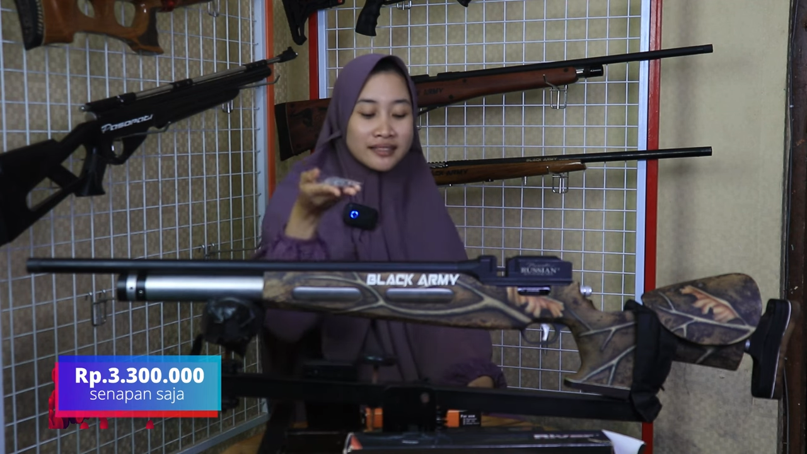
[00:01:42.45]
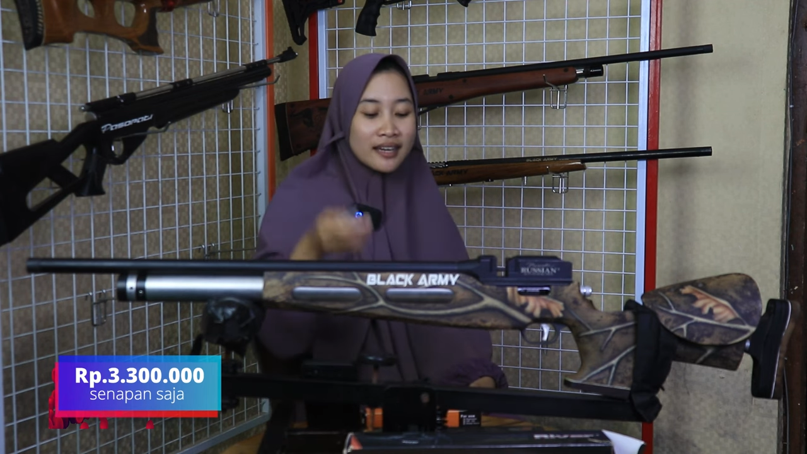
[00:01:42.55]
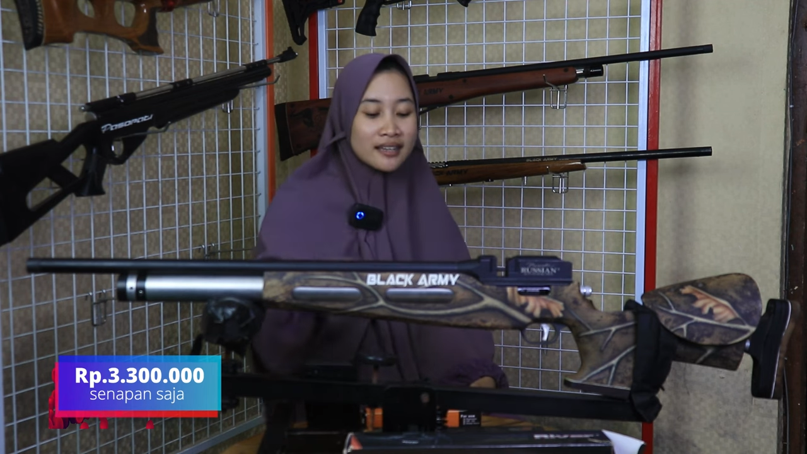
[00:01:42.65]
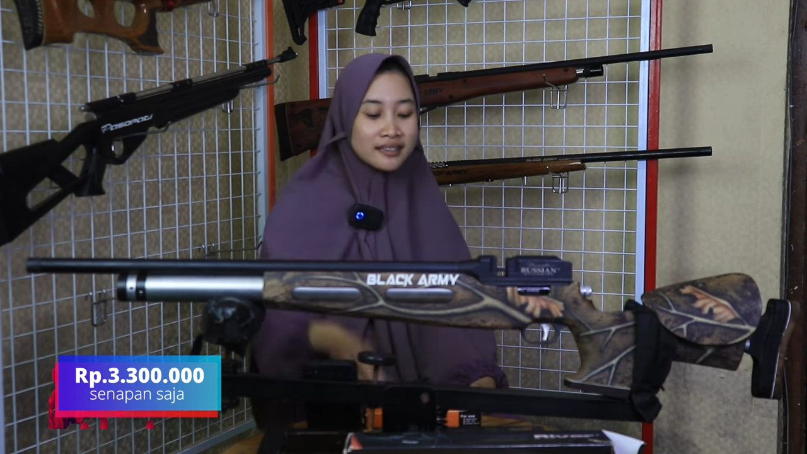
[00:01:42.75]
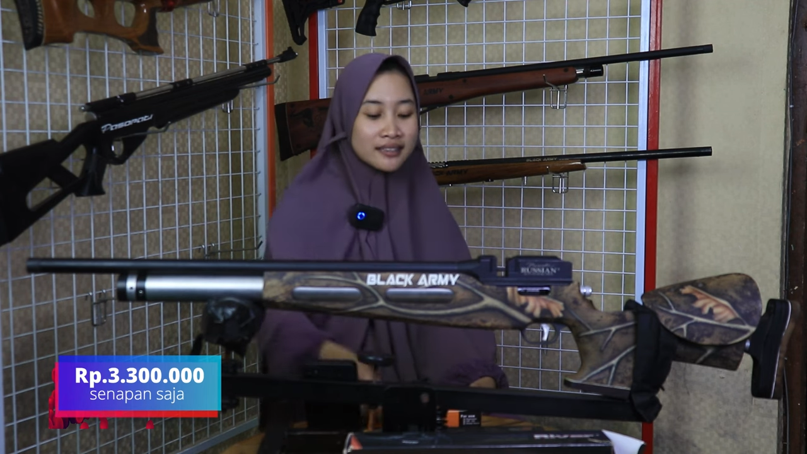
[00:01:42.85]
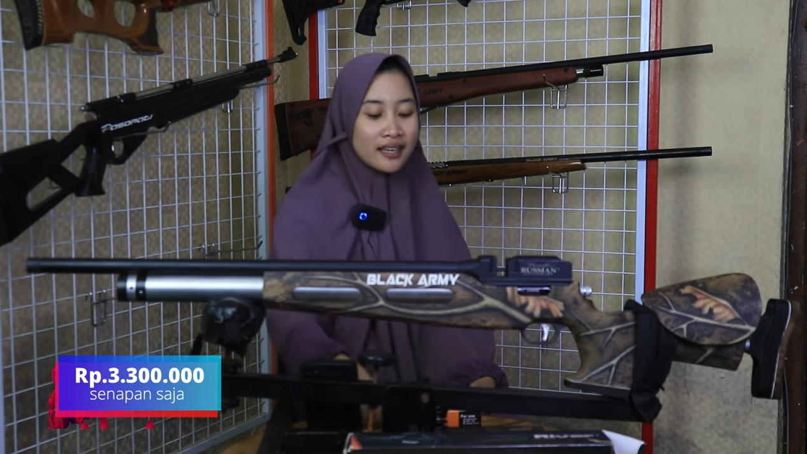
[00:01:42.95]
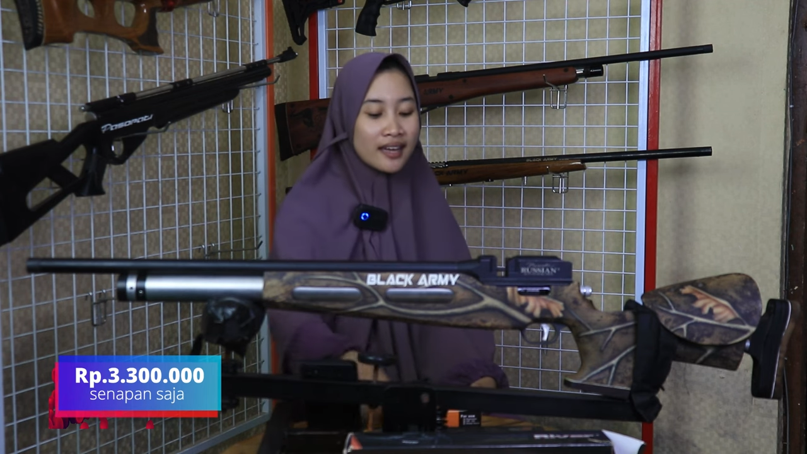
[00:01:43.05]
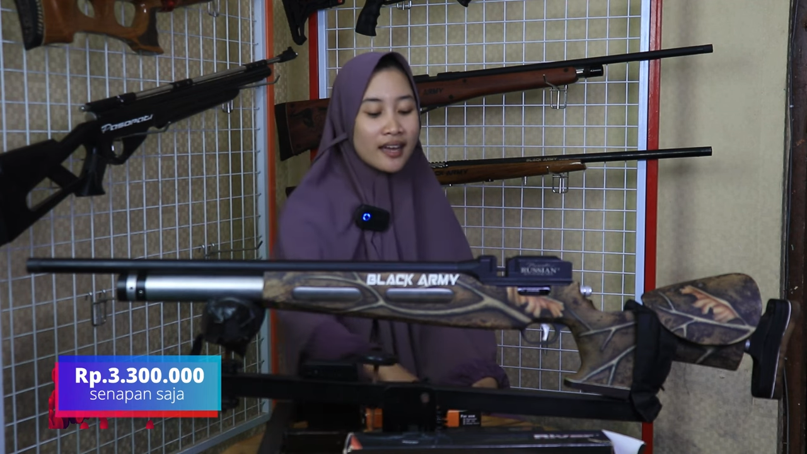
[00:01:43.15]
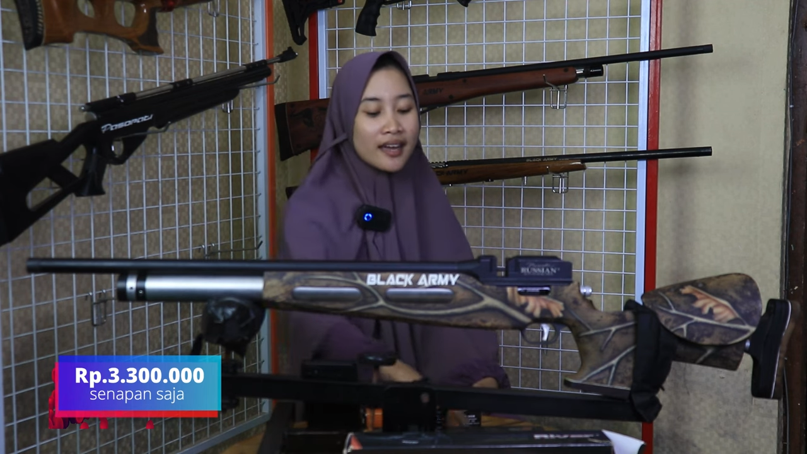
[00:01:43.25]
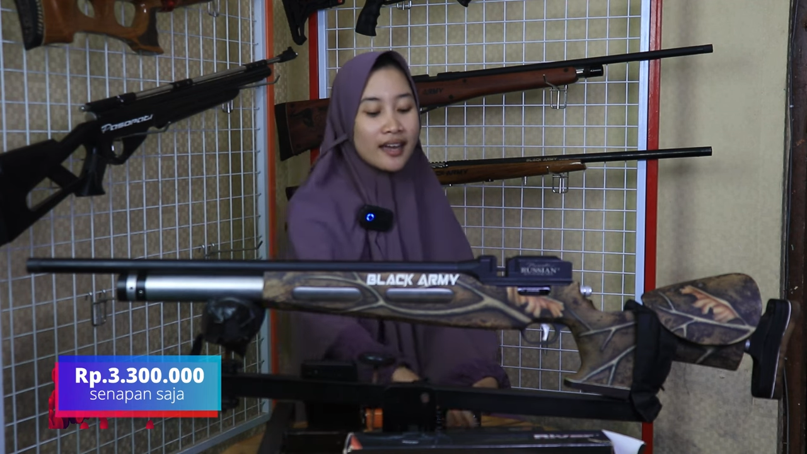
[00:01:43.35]
tes
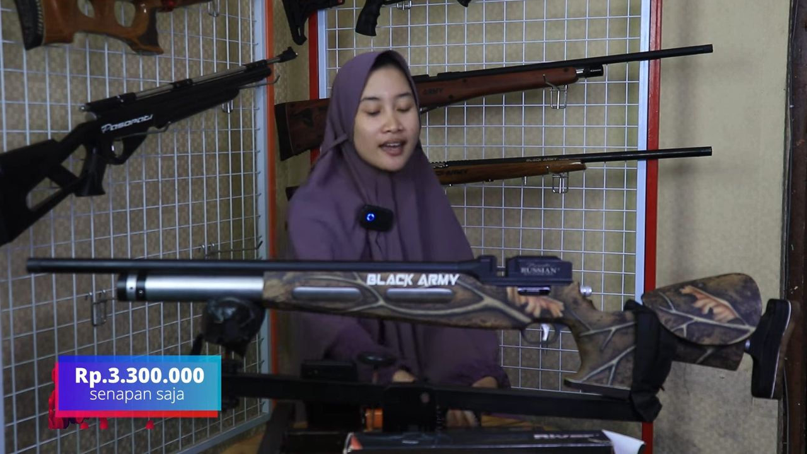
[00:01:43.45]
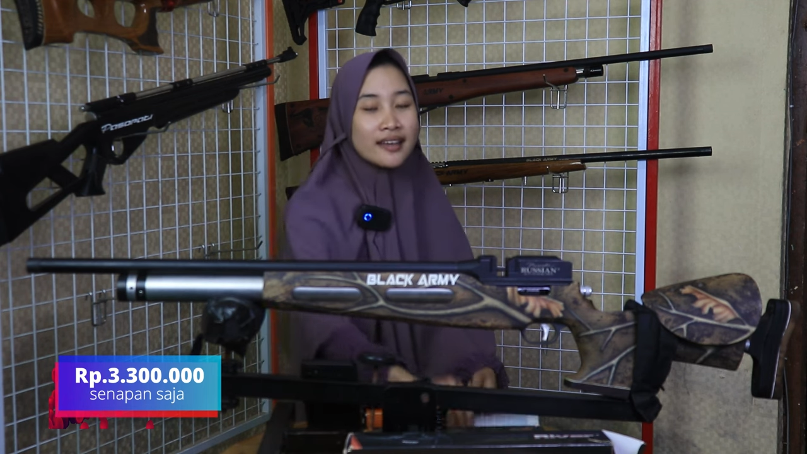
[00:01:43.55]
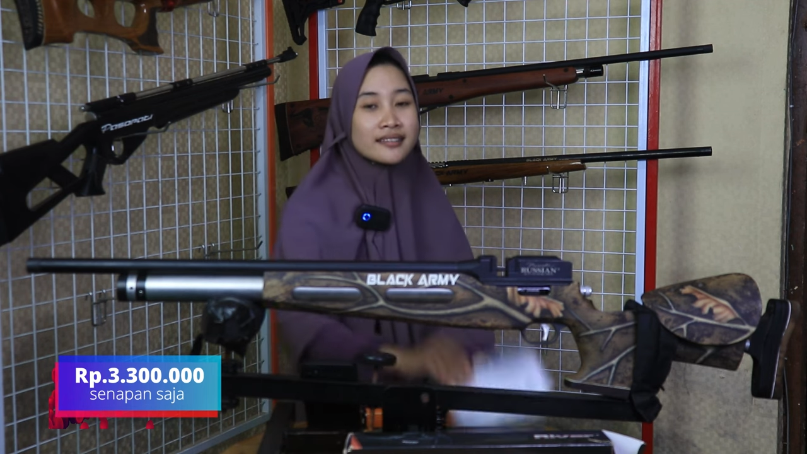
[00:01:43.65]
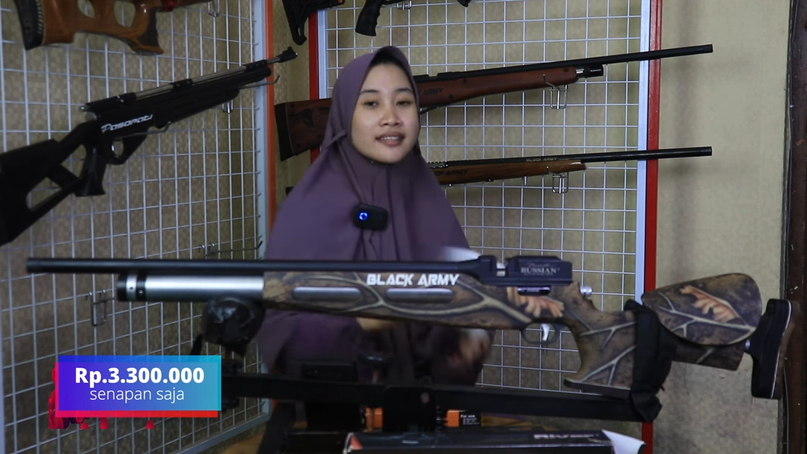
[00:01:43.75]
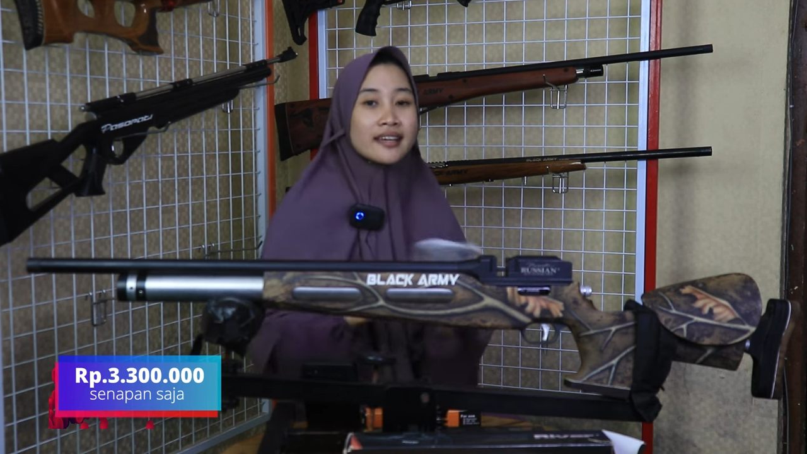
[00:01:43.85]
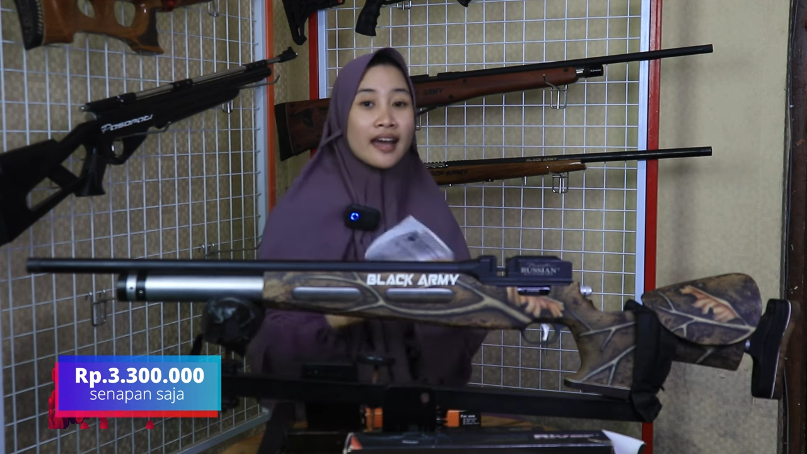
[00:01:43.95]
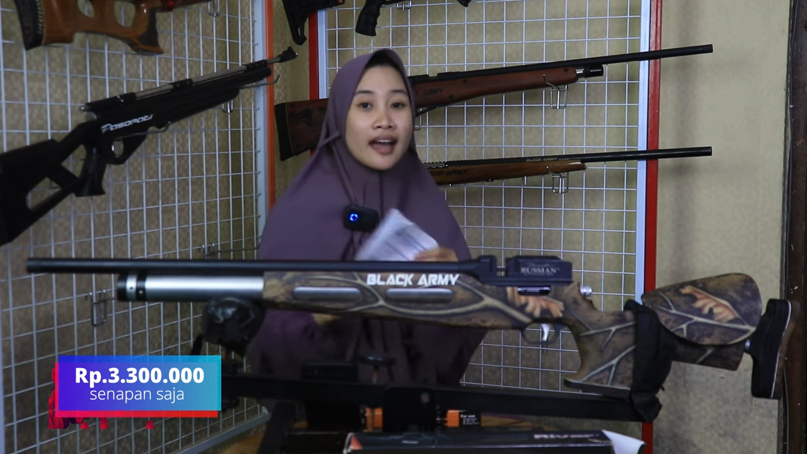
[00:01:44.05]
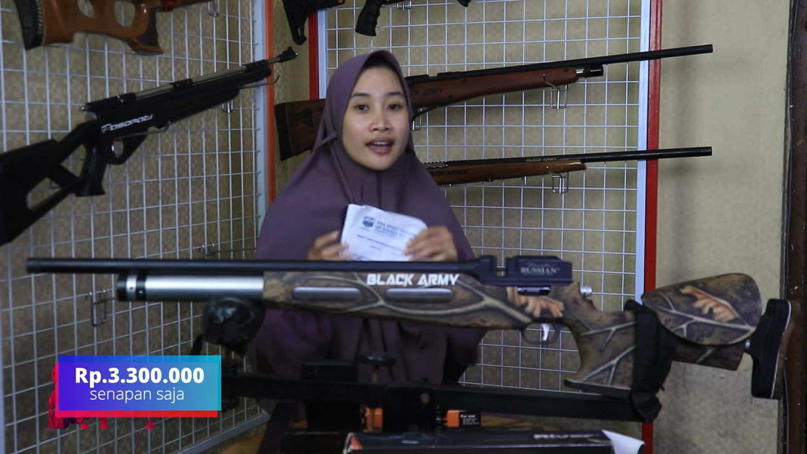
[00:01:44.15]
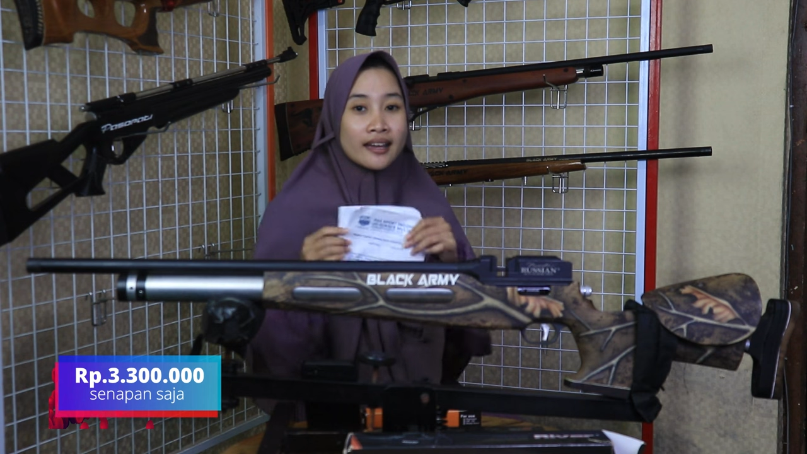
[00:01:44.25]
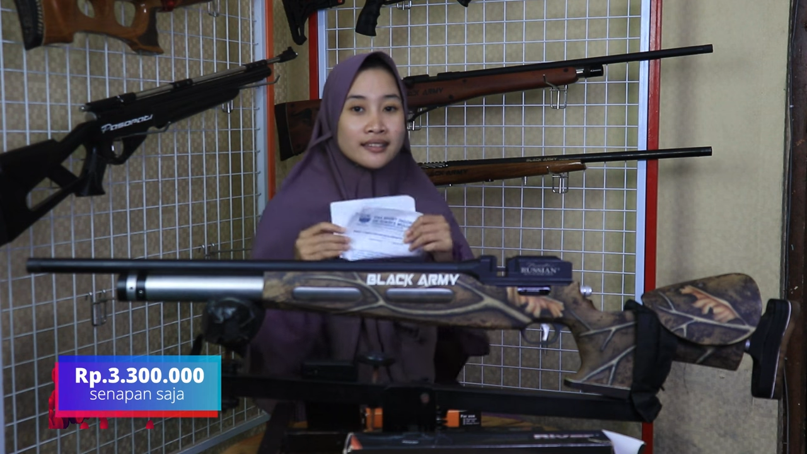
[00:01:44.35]

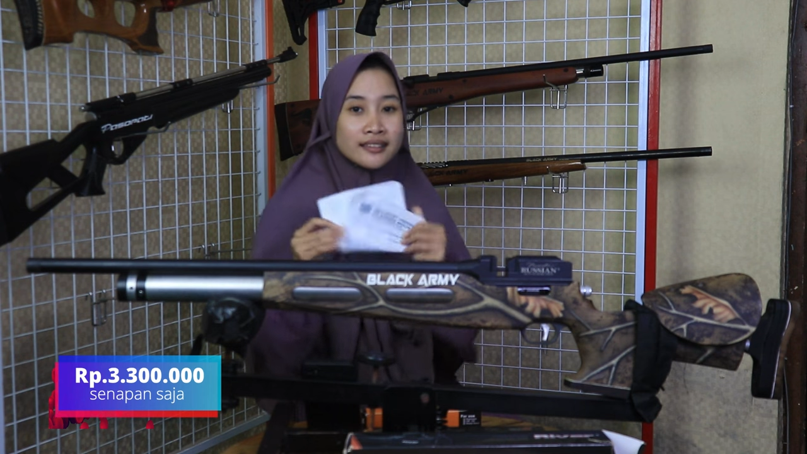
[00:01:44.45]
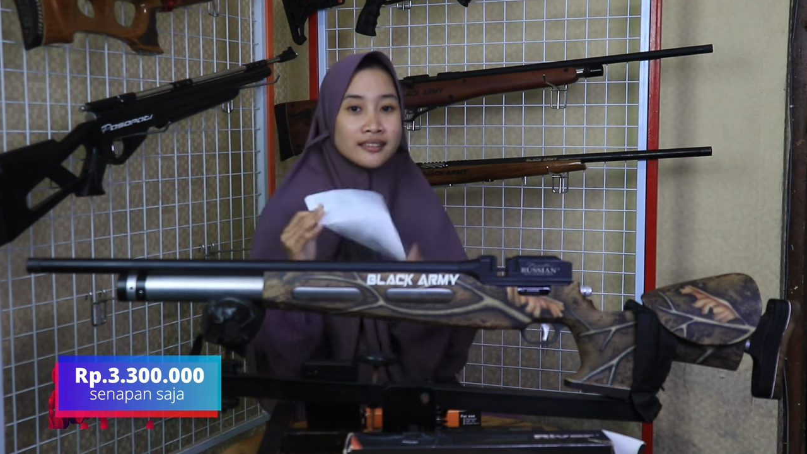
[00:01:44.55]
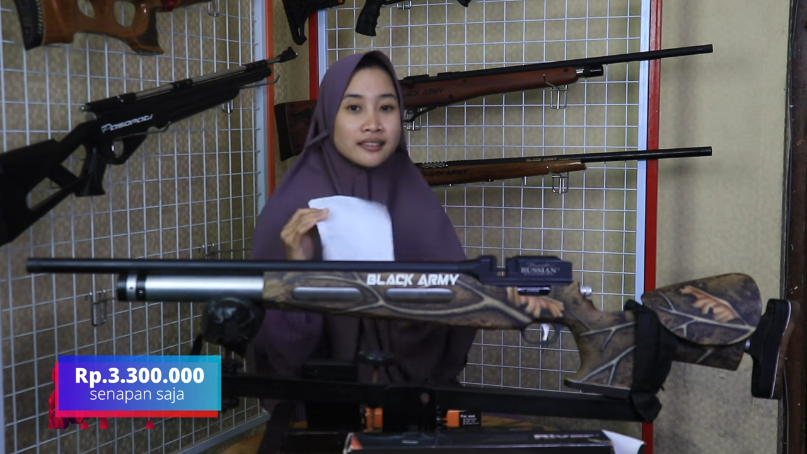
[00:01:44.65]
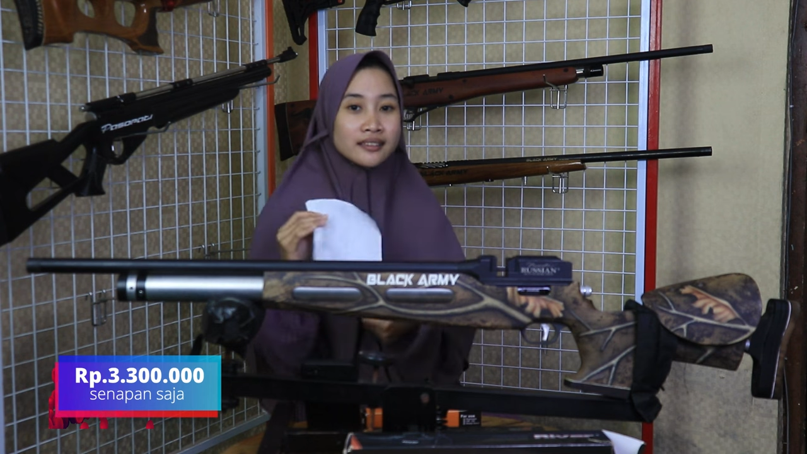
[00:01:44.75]
STKS.